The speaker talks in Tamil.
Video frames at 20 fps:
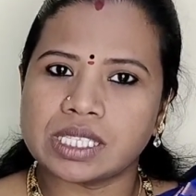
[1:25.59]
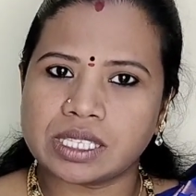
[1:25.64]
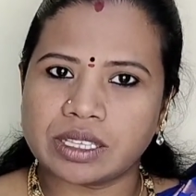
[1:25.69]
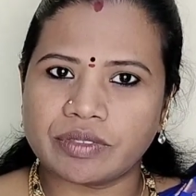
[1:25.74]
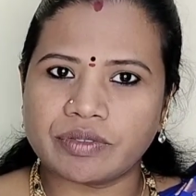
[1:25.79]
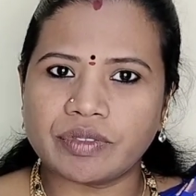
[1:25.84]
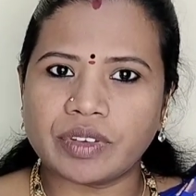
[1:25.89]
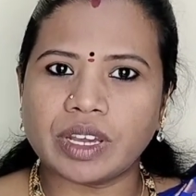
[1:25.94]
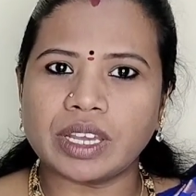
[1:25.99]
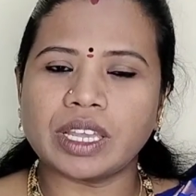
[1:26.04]

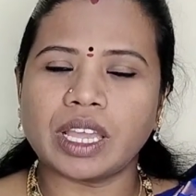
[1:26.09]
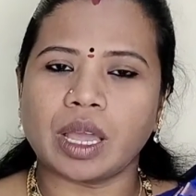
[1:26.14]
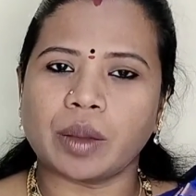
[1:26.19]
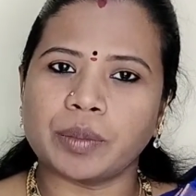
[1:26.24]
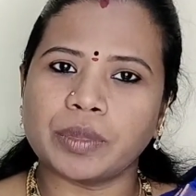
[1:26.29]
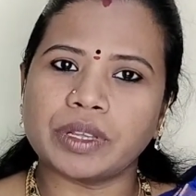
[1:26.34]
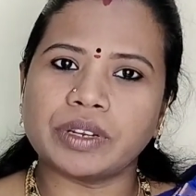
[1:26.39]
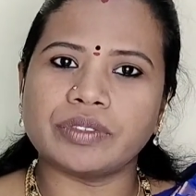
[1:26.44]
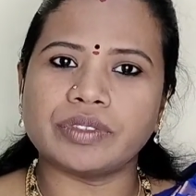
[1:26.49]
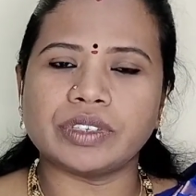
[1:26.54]
செவ்வாய்
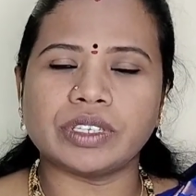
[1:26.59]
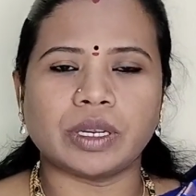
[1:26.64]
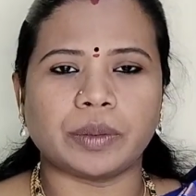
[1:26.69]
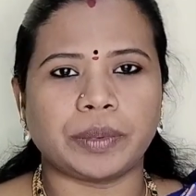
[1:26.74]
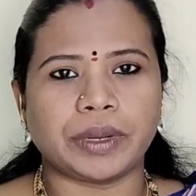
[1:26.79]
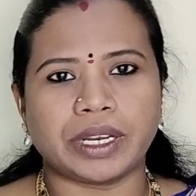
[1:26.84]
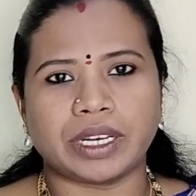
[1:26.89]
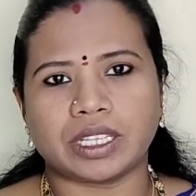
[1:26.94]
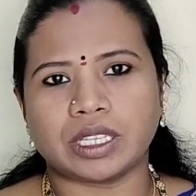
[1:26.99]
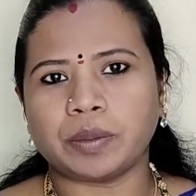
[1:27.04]
அமர்வு
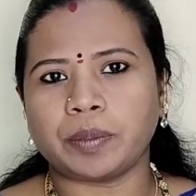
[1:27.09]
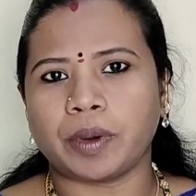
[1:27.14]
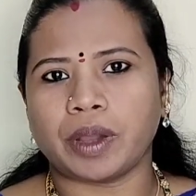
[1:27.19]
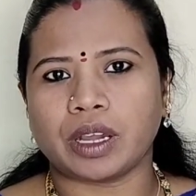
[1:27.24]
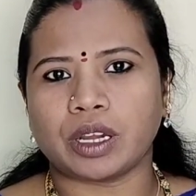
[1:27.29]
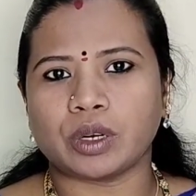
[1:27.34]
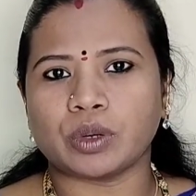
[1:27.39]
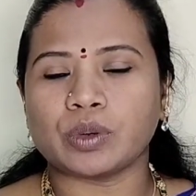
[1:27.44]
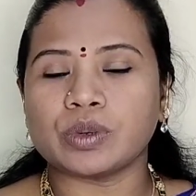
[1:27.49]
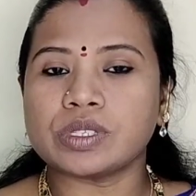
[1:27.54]
அப்படின்றத
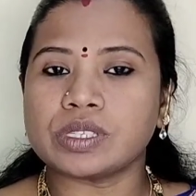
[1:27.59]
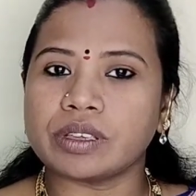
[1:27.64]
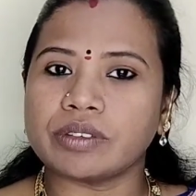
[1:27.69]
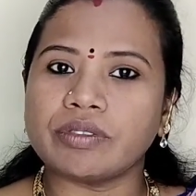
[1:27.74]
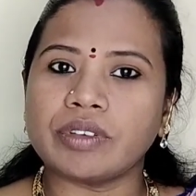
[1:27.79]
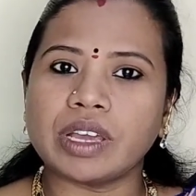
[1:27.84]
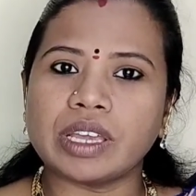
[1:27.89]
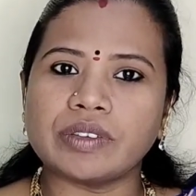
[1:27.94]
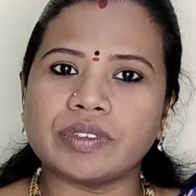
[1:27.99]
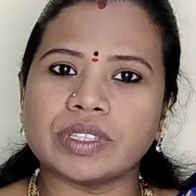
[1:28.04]
பார்க்கணும்
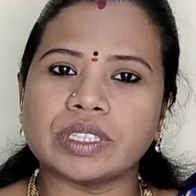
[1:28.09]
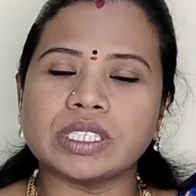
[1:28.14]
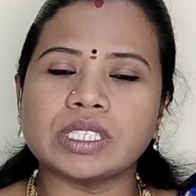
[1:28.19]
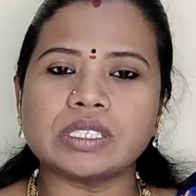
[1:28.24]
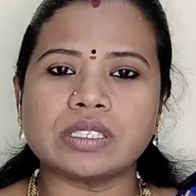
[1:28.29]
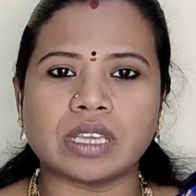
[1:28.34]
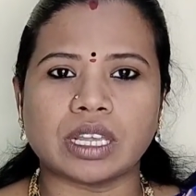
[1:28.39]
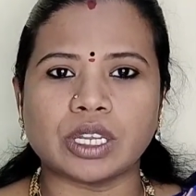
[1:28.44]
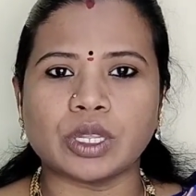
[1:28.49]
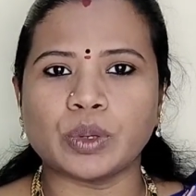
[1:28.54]
செவ்வாய் வந்து
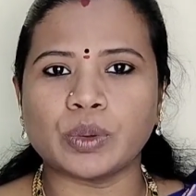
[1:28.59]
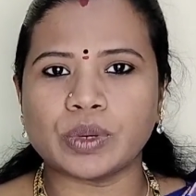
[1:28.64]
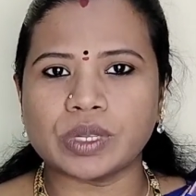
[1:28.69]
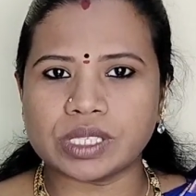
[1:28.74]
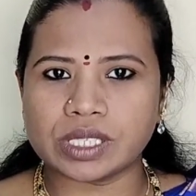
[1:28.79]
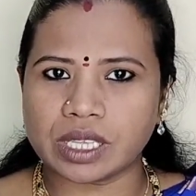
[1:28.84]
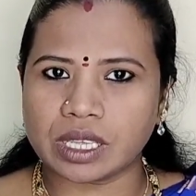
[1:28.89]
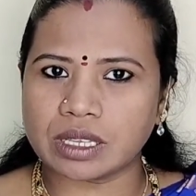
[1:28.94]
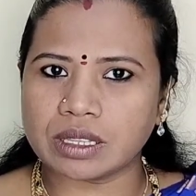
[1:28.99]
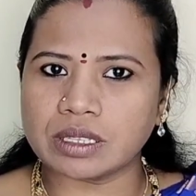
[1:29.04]

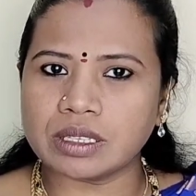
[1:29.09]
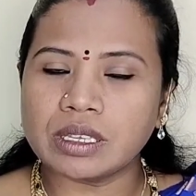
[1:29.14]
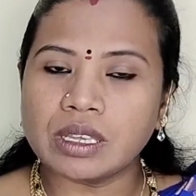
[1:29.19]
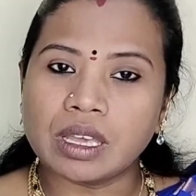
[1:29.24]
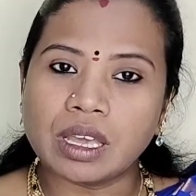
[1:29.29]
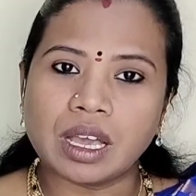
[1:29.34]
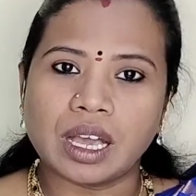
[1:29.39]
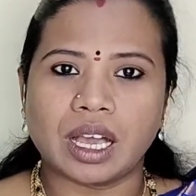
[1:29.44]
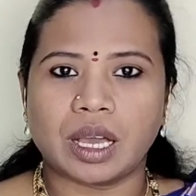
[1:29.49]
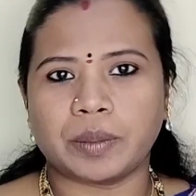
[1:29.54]
சனியோடு சேர்ந்து
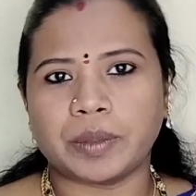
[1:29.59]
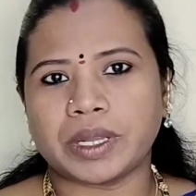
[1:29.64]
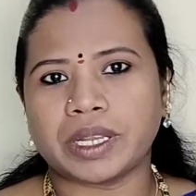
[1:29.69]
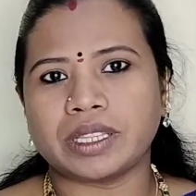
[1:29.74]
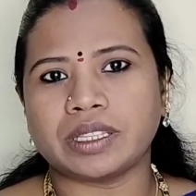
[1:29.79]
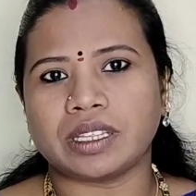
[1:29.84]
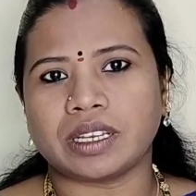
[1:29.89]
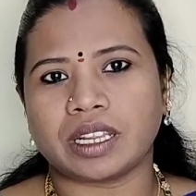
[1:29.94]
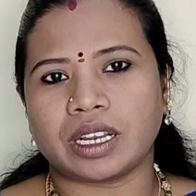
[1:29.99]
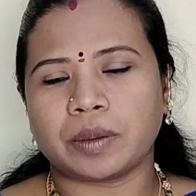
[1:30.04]

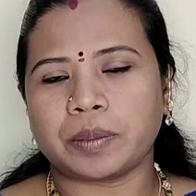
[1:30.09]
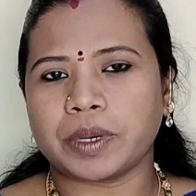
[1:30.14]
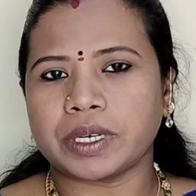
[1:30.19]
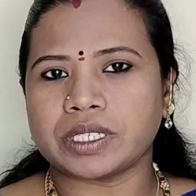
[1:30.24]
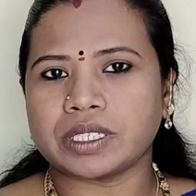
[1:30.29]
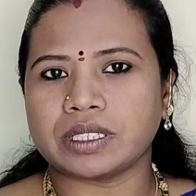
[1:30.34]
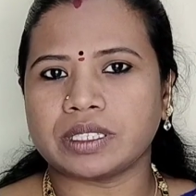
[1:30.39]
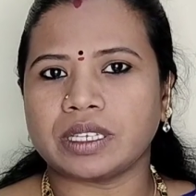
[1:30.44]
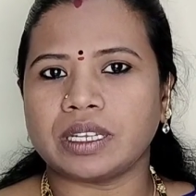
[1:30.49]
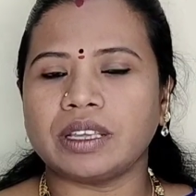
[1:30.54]
அமர்ந்திருக்கிற
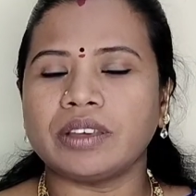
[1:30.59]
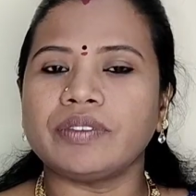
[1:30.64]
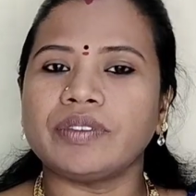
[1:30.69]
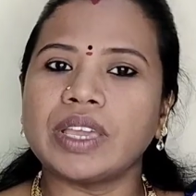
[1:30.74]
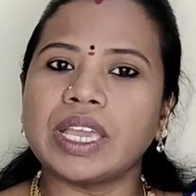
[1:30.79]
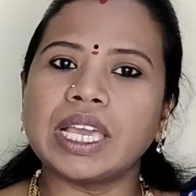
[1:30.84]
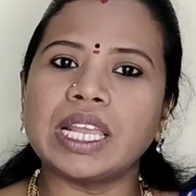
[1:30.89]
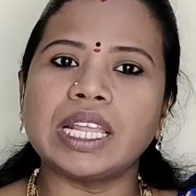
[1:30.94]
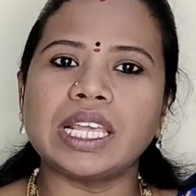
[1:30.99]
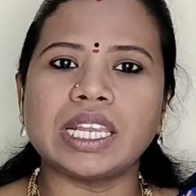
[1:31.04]
பட்சத்தில்
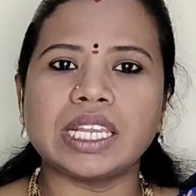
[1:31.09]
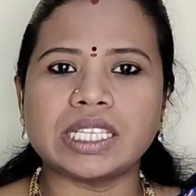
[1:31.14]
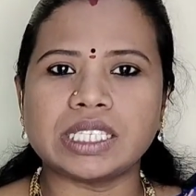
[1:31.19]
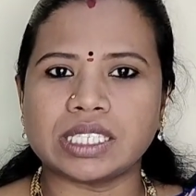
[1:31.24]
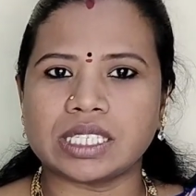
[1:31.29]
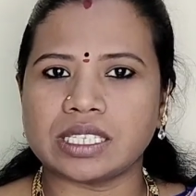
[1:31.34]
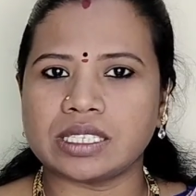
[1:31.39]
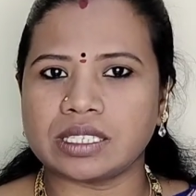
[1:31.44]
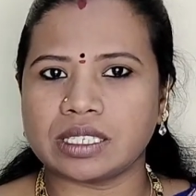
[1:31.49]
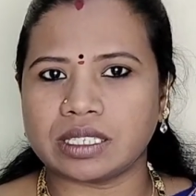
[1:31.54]
வேலையில்
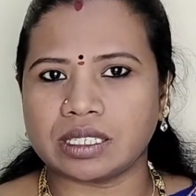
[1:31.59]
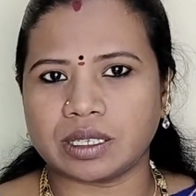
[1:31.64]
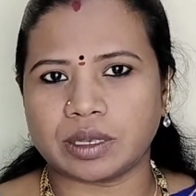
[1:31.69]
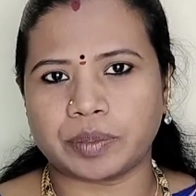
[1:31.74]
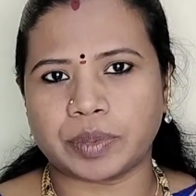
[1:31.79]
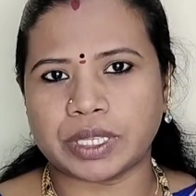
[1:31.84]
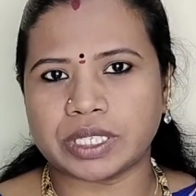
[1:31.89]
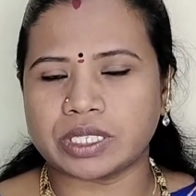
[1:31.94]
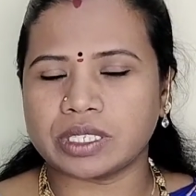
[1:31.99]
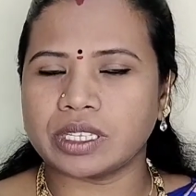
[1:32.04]
சின்ன சின்ன
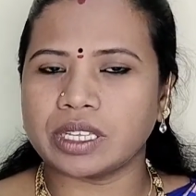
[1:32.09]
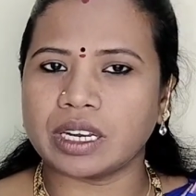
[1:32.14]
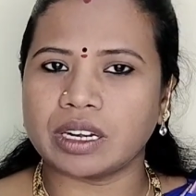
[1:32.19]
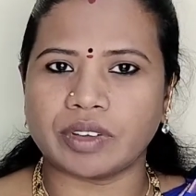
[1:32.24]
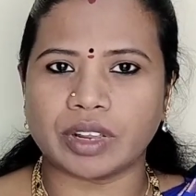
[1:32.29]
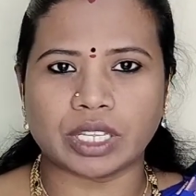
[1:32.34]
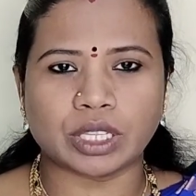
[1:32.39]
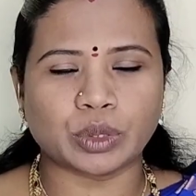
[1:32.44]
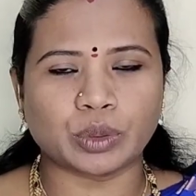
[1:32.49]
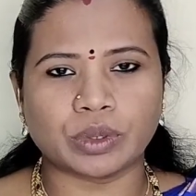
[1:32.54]

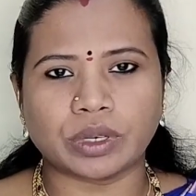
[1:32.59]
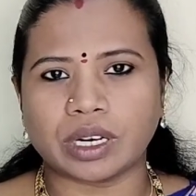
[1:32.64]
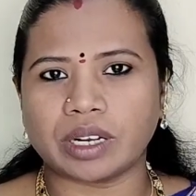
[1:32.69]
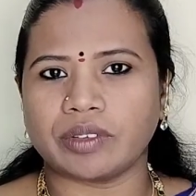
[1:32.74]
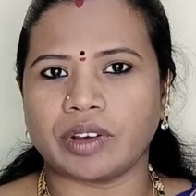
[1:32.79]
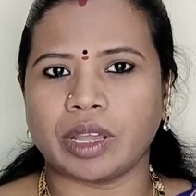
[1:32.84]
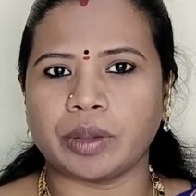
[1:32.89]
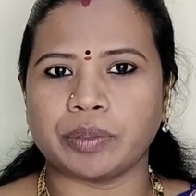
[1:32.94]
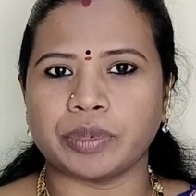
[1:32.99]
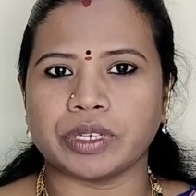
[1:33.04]
பிரச்சனைகள் வரதுக்கு
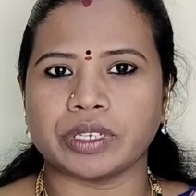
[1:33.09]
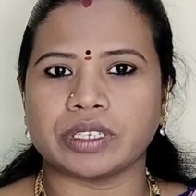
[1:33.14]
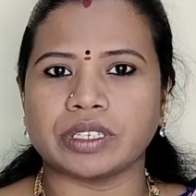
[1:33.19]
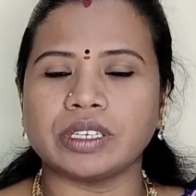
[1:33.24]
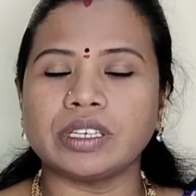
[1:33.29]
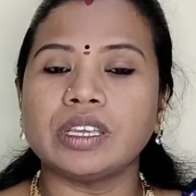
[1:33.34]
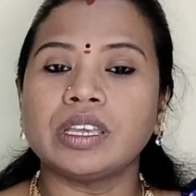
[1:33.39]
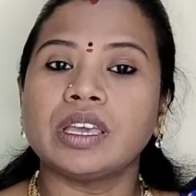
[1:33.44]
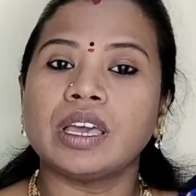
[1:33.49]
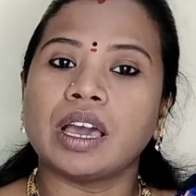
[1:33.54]
உண்டான வாய்ப்பு
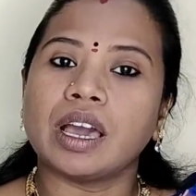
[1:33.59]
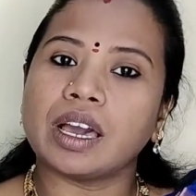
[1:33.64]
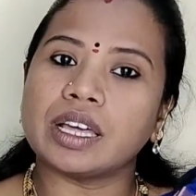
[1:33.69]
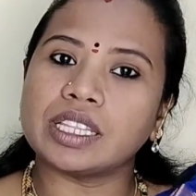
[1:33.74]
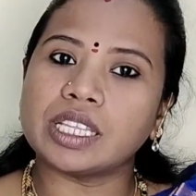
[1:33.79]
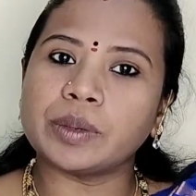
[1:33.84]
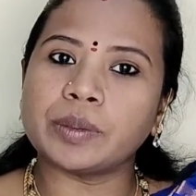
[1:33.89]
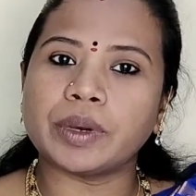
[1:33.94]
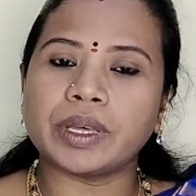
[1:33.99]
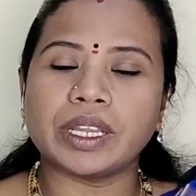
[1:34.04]
இருக்குது
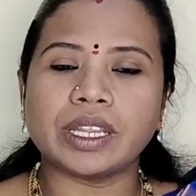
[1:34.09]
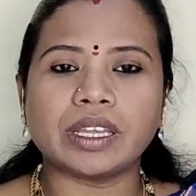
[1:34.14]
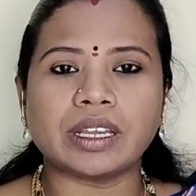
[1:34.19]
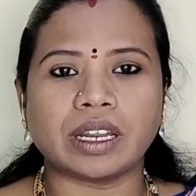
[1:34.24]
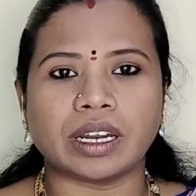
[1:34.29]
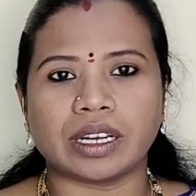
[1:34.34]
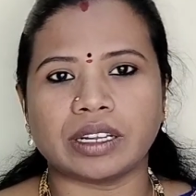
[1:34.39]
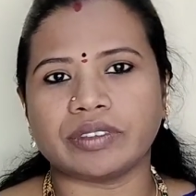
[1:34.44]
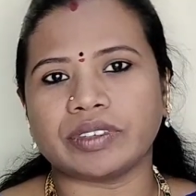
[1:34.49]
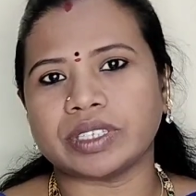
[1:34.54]
அதே மாதிரி
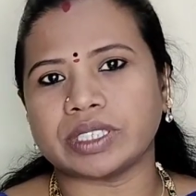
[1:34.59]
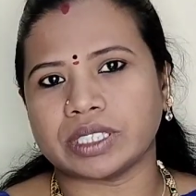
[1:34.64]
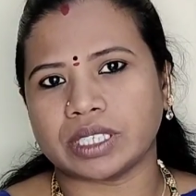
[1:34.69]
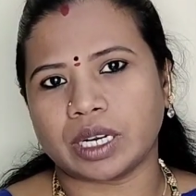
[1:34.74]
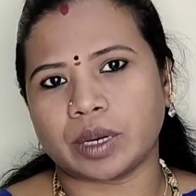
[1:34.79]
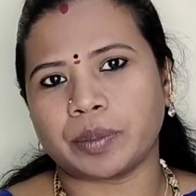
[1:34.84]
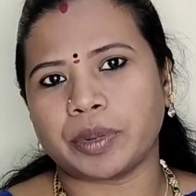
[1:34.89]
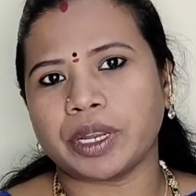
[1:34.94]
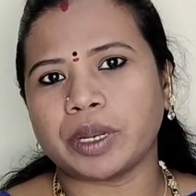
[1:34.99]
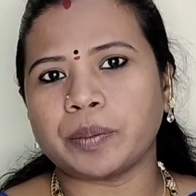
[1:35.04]
கணவன்
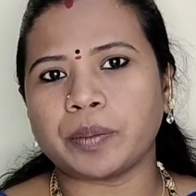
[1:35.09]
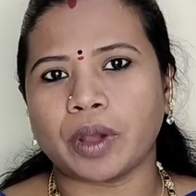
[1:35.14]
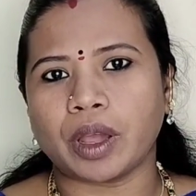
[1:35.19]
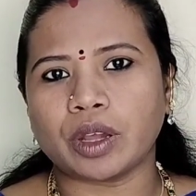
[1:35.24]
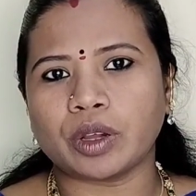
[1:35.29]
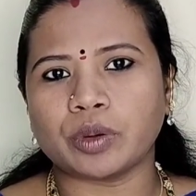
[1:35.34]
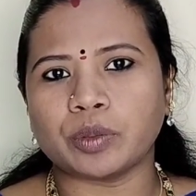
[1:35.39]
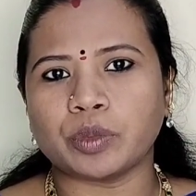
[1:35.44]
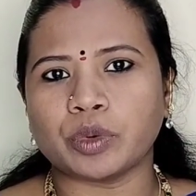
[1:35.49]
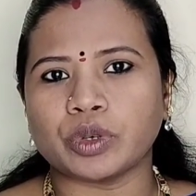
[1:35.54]
அப்படின்னு
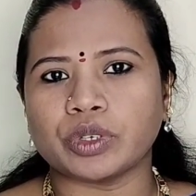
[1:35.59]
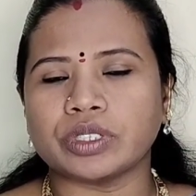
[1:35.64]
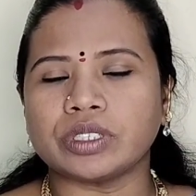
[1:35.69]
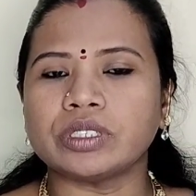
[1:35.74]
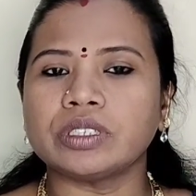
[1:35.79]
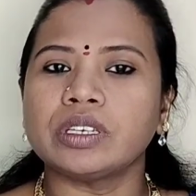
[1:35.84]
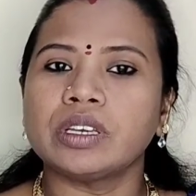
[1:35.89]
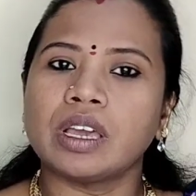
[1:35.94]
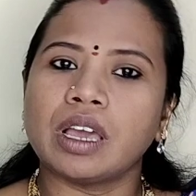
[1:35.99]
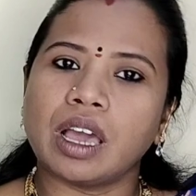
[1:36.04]

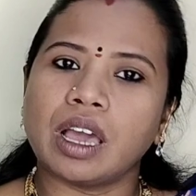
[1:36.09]
பார்க்கும்பொழுது